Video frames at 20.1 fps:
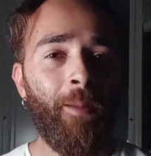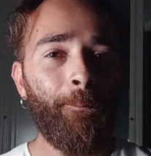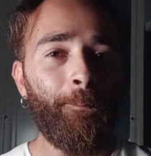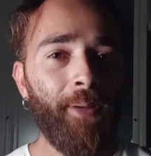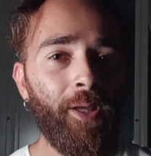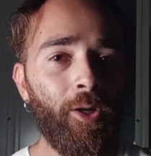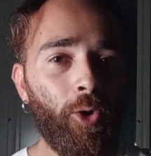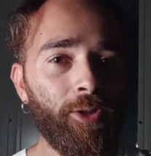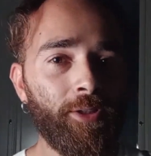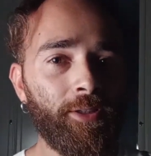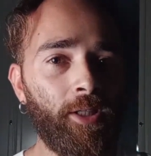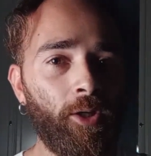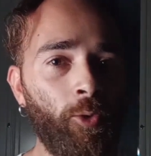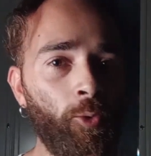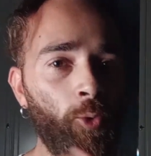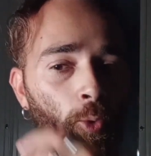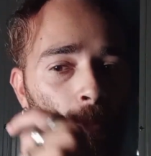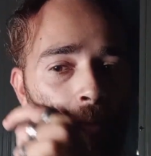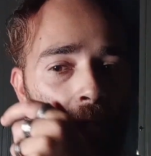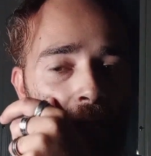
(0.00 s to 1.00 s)
Però
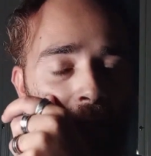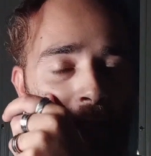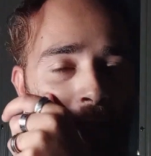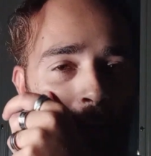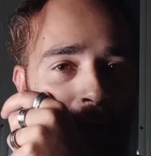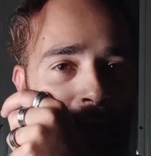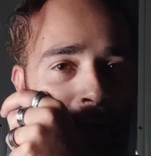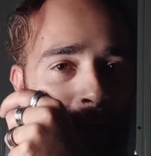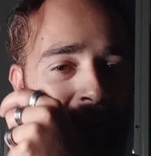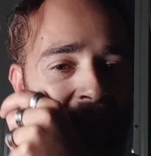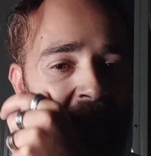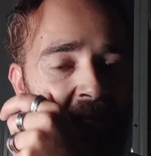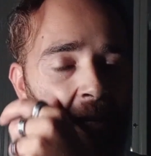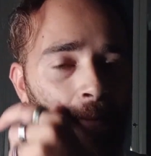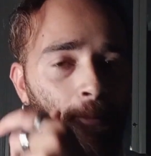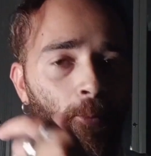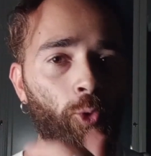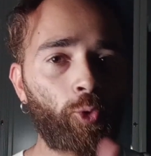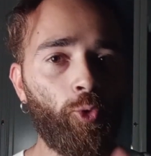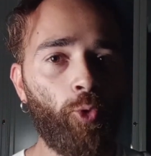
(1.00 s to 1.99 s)
secondo me è una
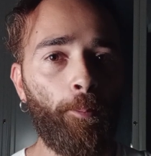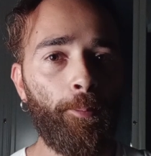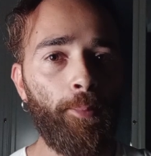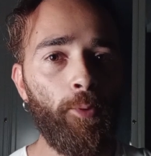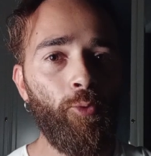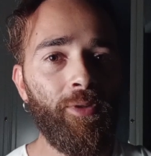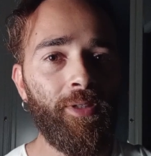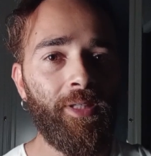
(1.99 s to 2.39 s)
maniera molto più